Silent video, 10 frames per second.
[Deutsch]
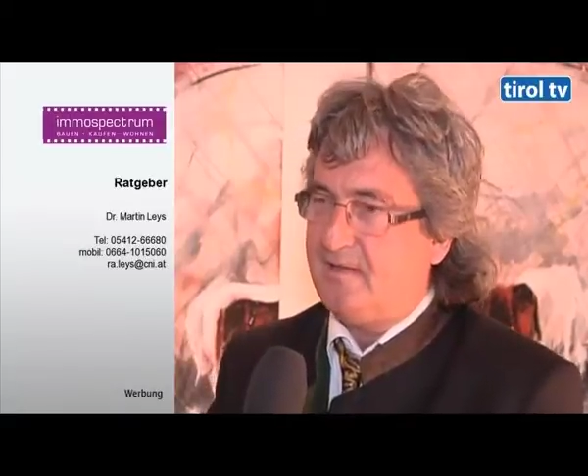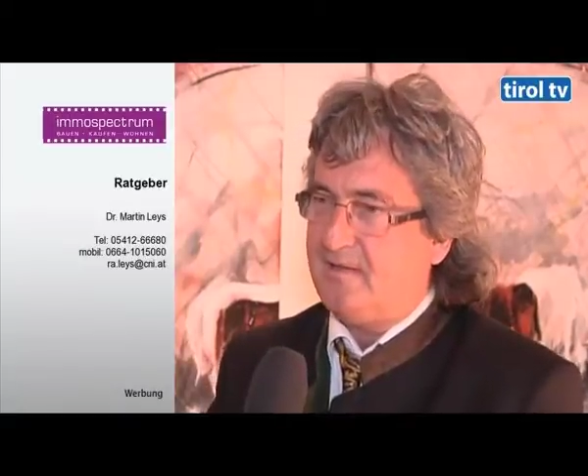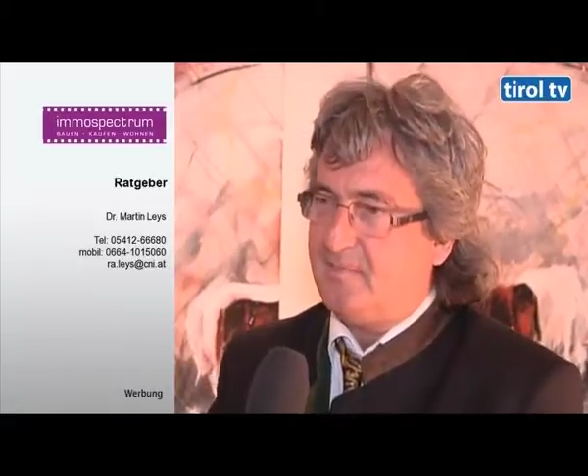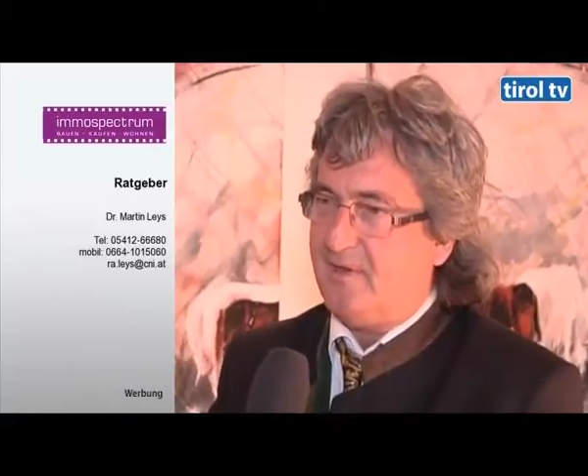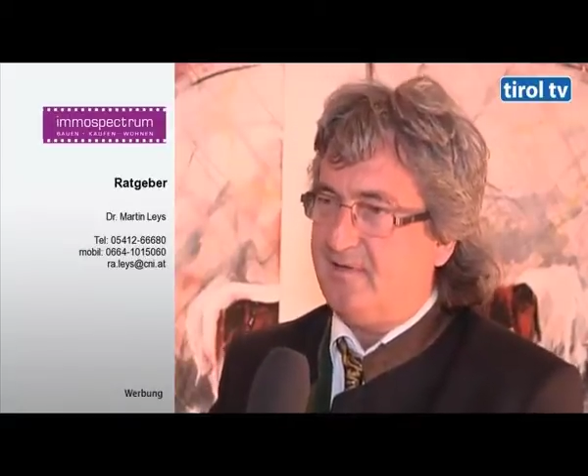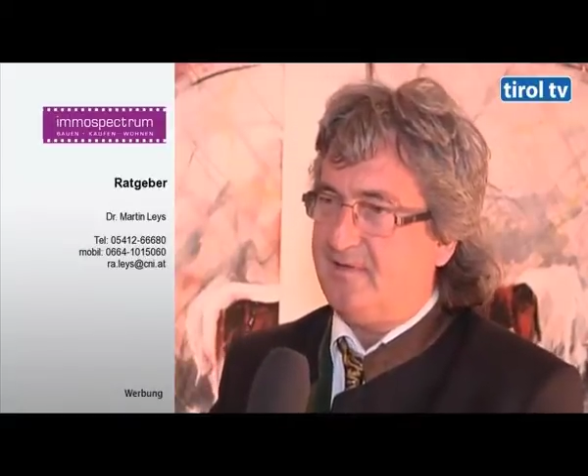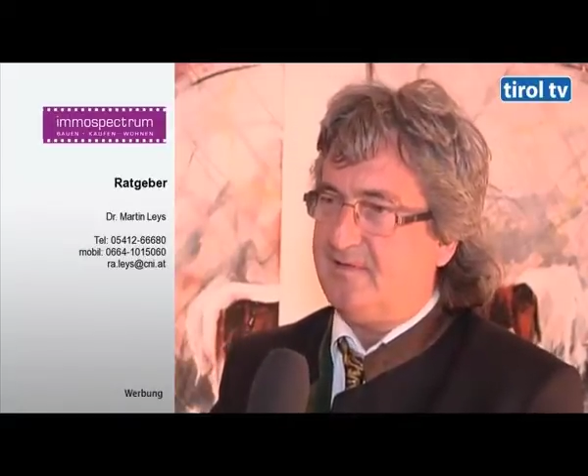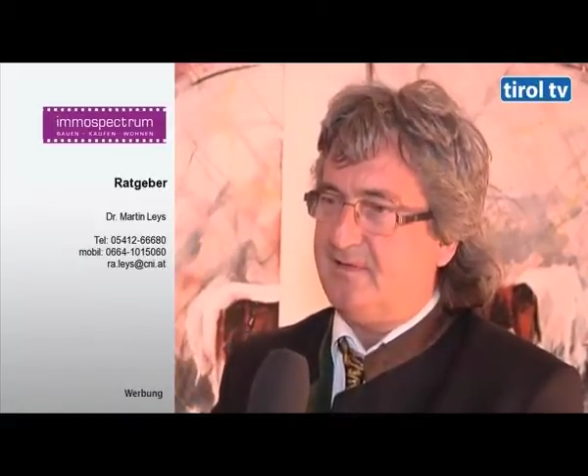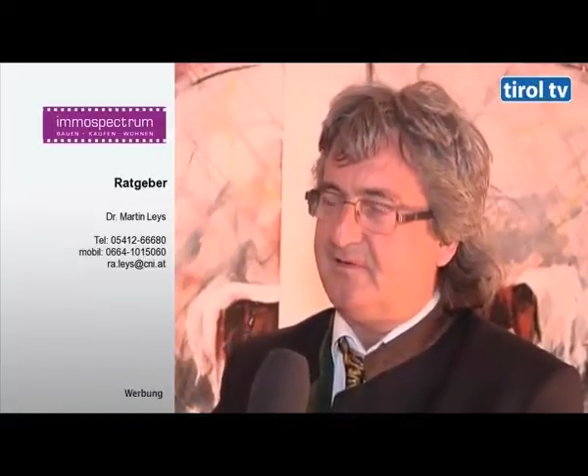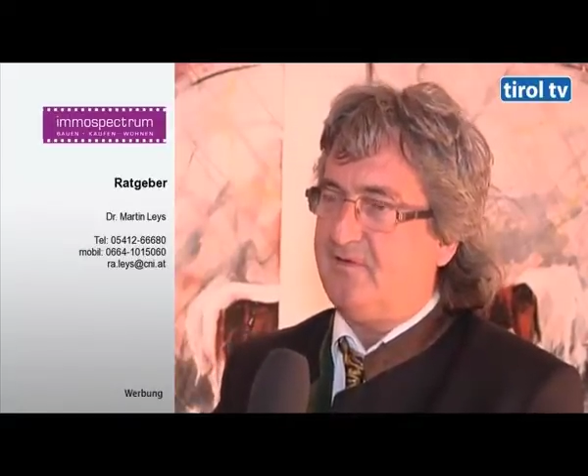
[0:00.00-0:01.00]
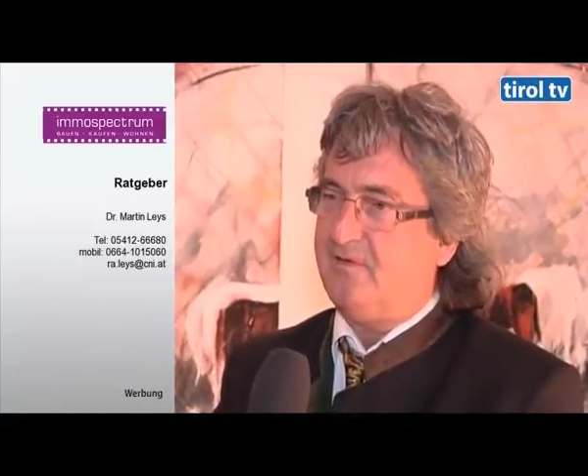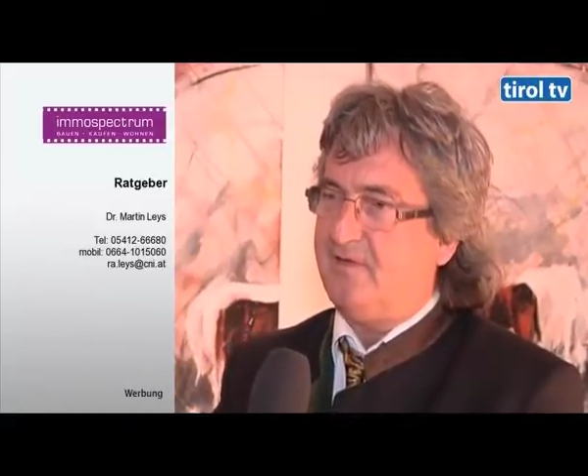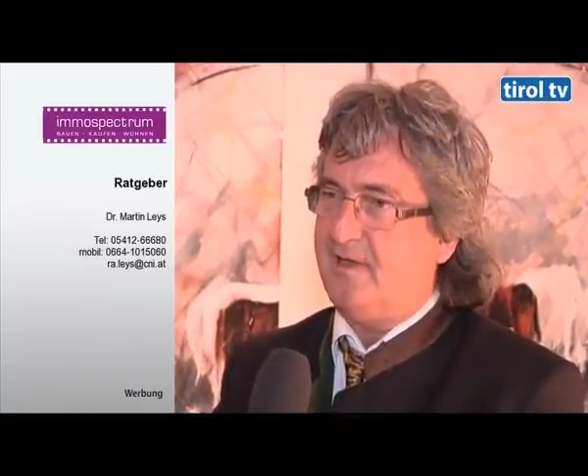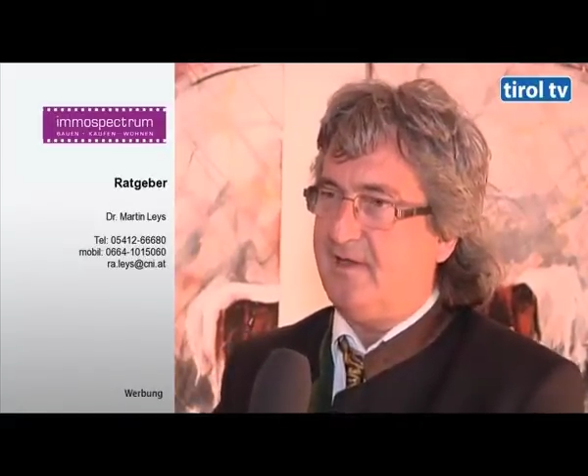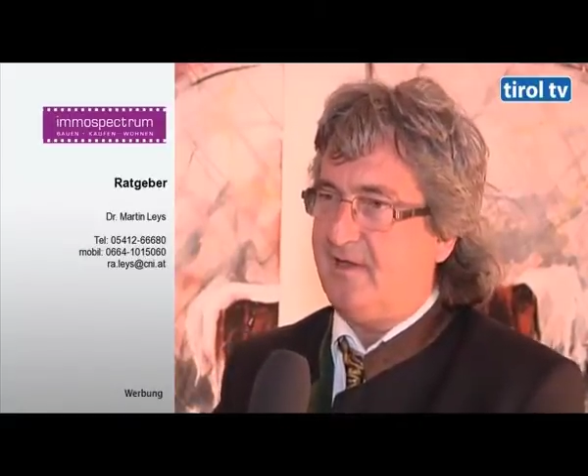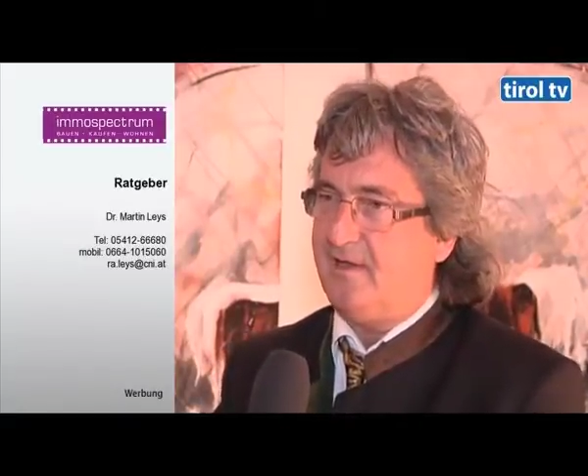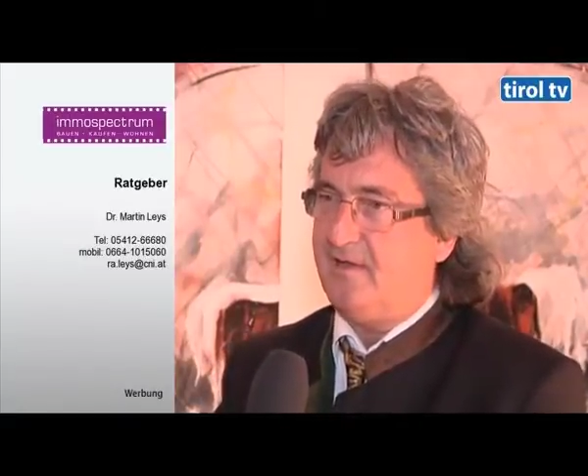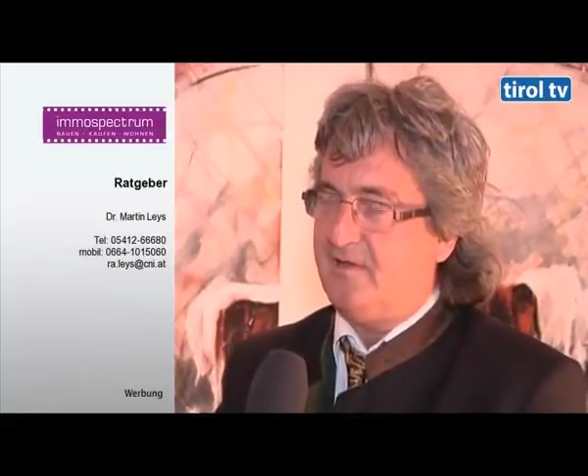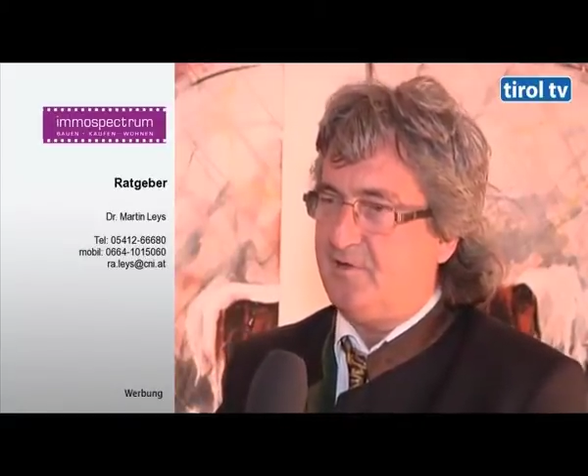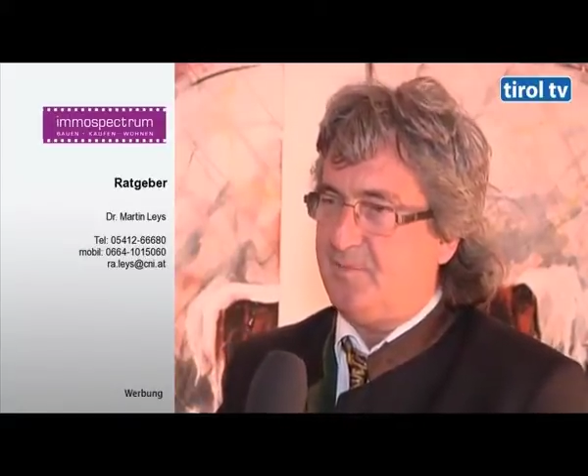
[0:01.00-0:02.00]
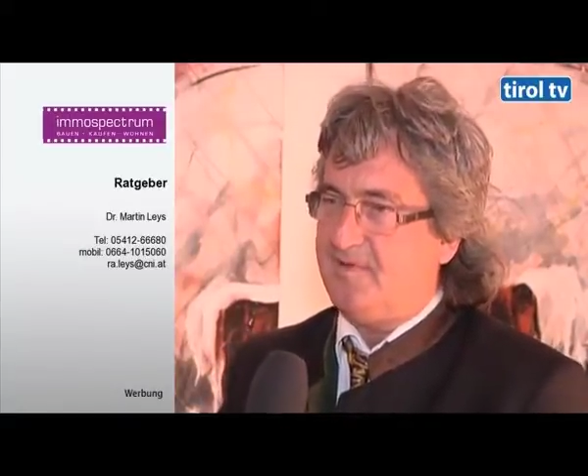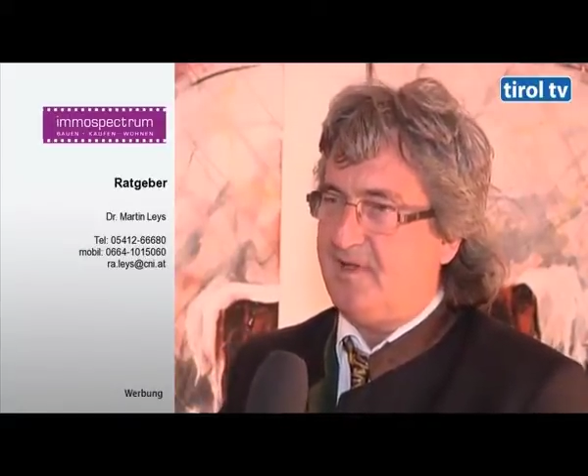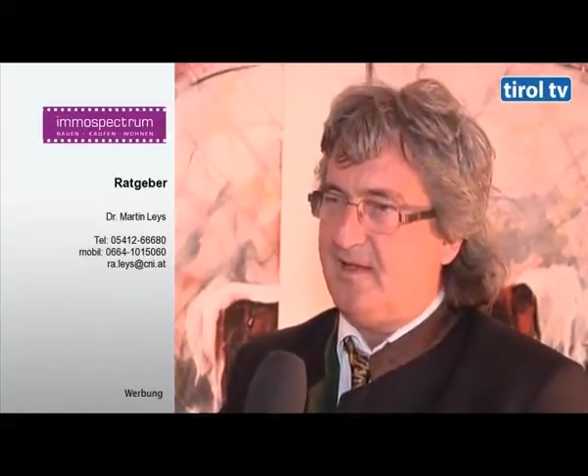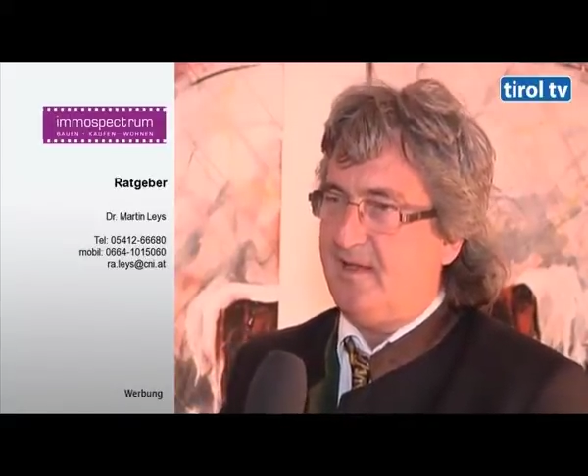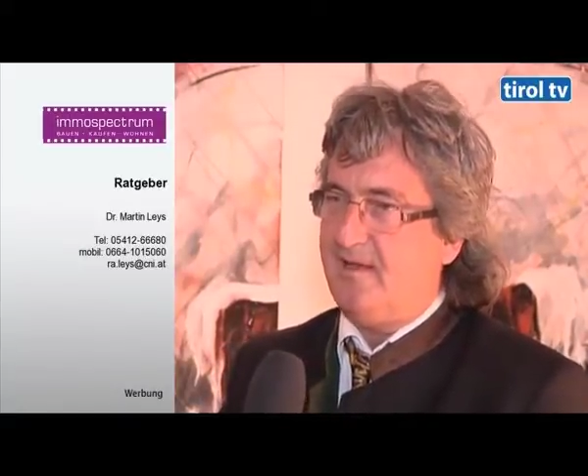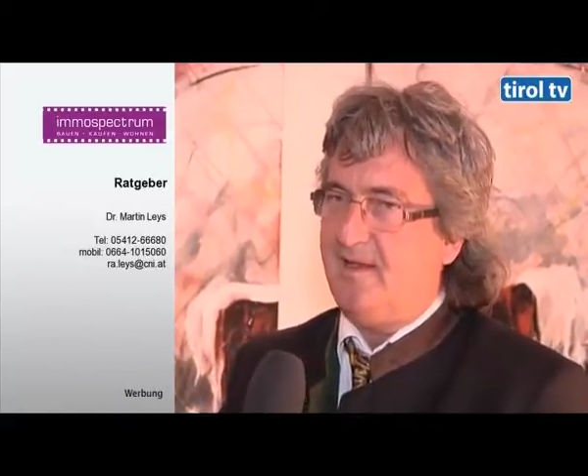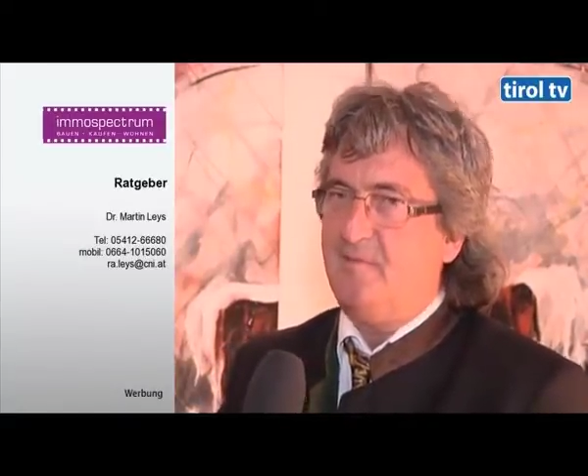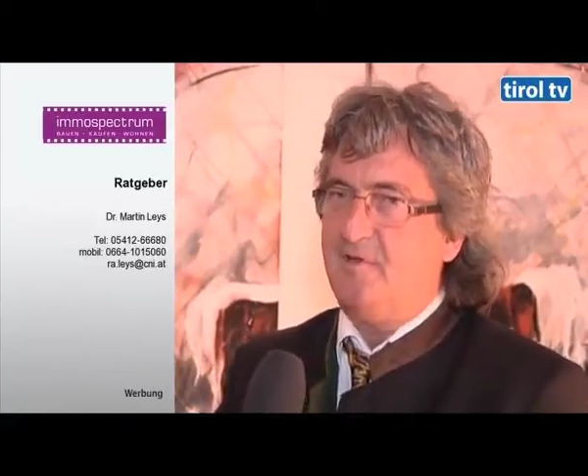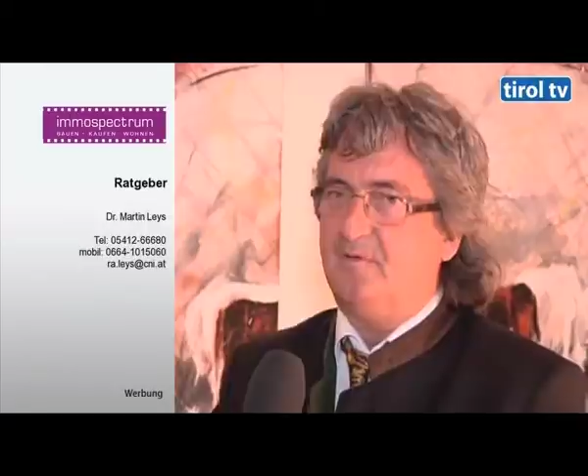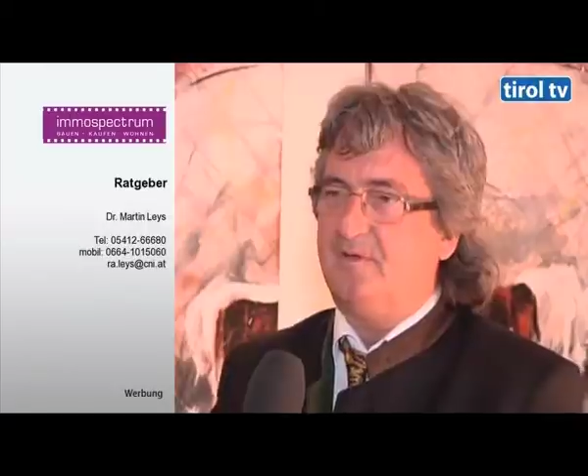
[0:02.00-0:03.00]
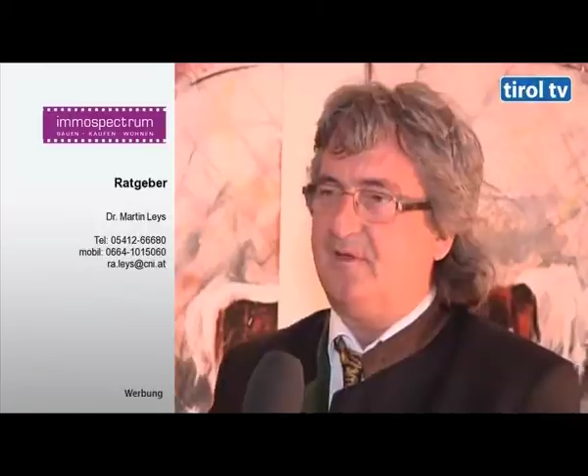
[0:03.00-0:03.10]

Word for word: Da braucht es dann schon eine spezielle Genehmigung,